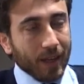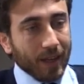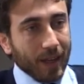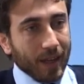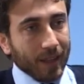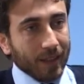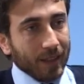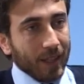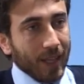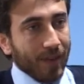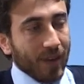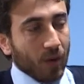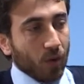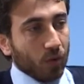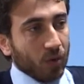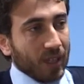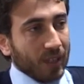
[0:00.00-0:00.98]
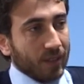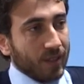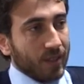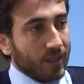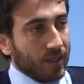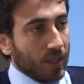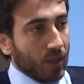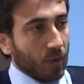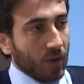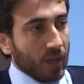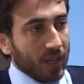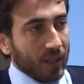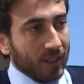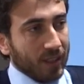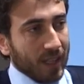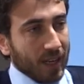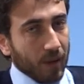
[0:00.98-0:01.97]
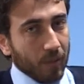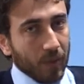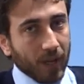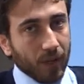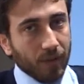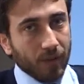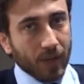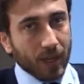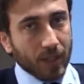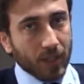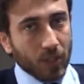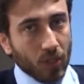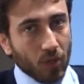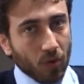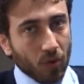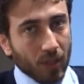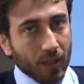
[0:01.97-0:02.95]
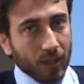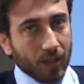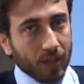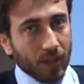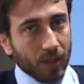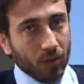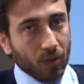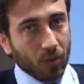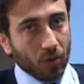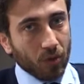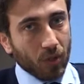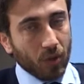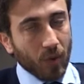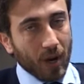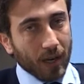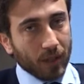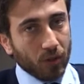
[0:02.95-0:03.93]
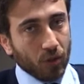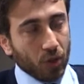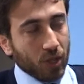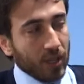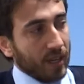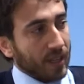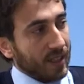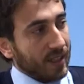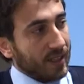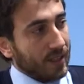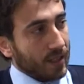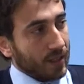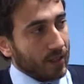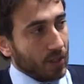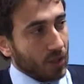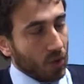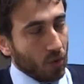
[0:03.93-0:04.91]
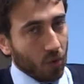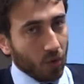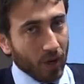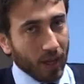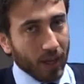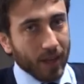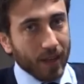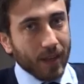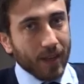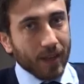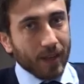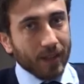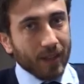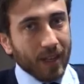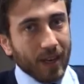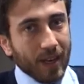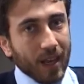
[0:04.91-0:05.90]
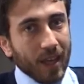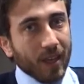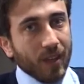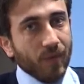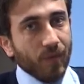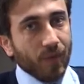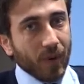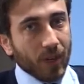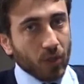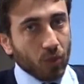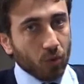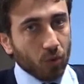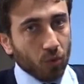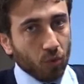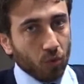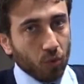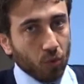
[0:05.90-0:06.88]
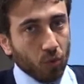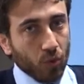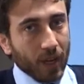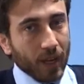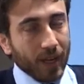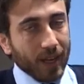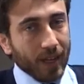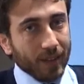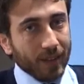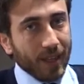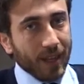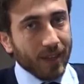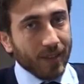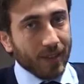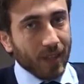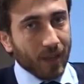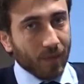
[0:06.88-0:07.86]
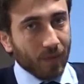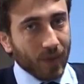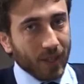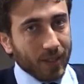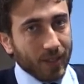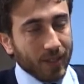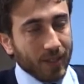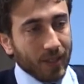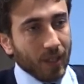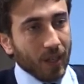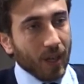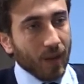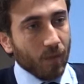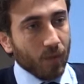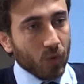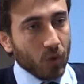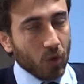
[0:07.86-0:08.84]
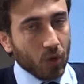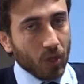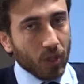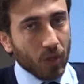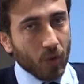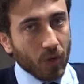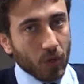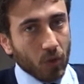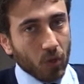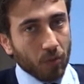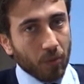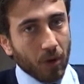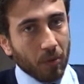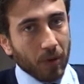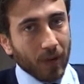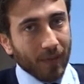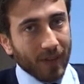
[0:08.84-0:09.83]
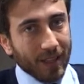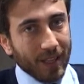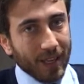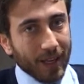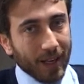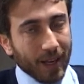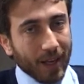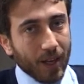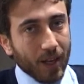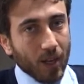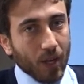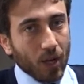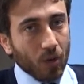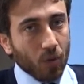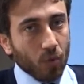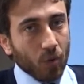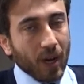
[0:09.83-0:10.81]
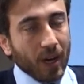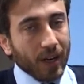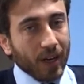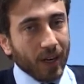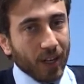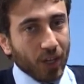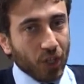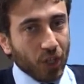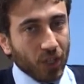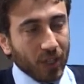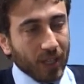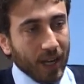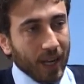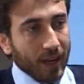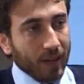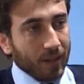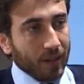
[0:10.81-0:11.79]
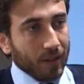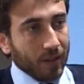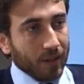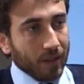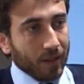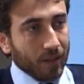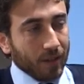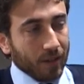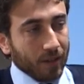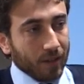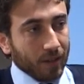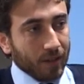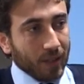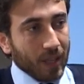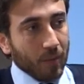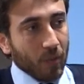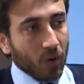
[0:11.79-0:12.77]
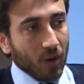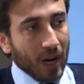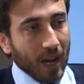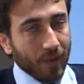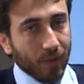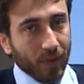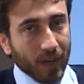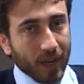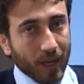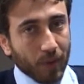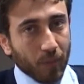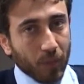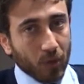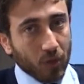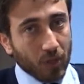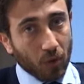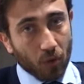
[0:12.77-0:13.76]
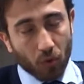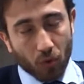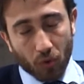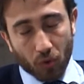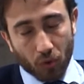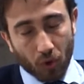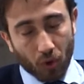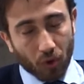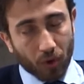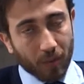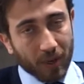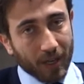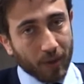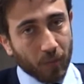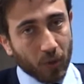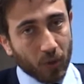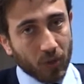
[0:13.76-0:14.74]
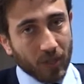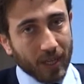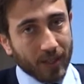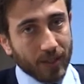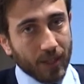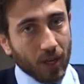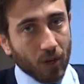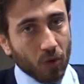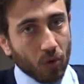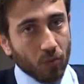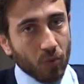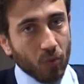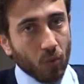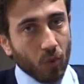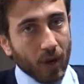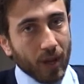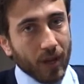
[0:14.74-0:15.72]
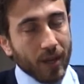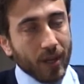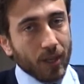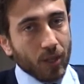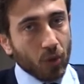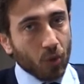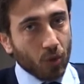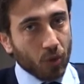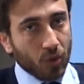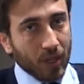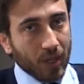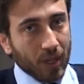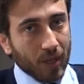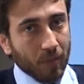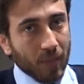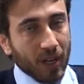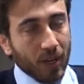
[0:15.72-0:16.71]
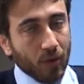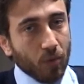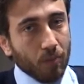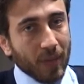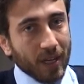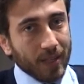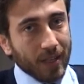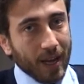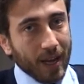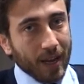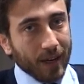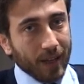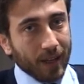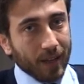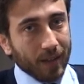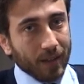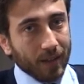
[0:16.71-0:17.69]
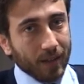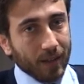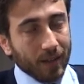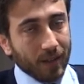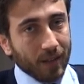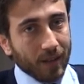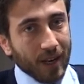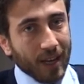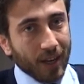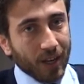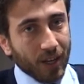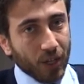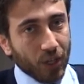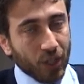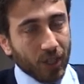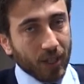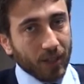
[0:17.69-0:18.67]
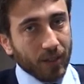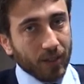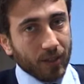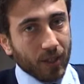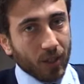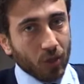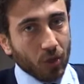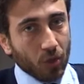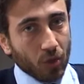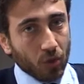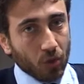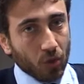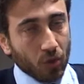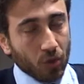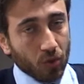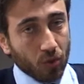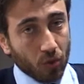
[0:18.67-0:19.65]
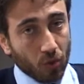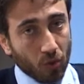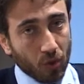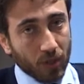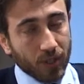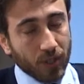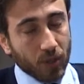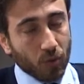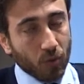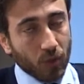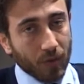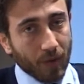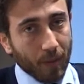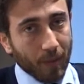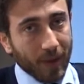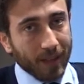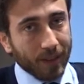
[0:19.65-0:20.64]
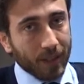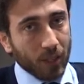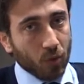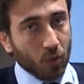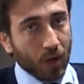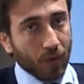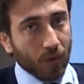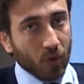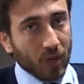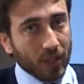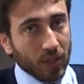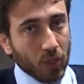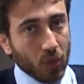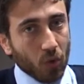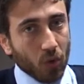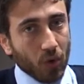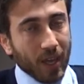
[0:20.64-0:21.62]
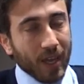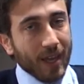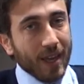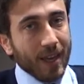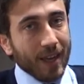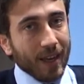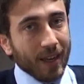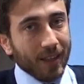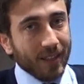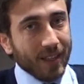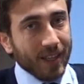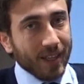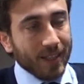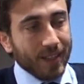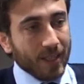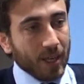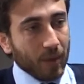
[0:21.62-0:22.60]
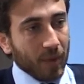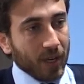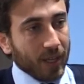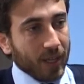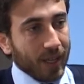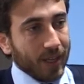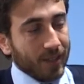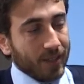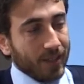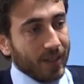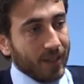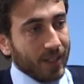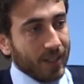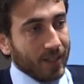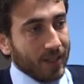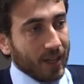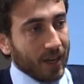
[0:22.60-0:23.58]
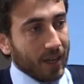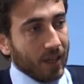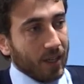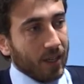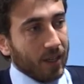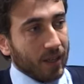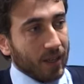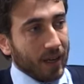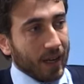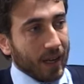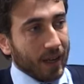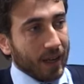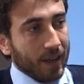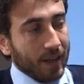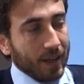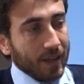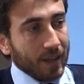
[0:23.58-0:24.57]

che deve contraddistinguere l'intera pianificazione del territorio di Quarto, cioè la realizzazione delle infrastrutture e dei servizi e in funzione di questo poi prevedere una crescita eh, demografica possa, o, non, ma che possa essere comunque sostenibile, non basare eh, la crescita del territorio solo, solo, ed esclusivamente sulla vocazione edilizia perché si rischia li, la,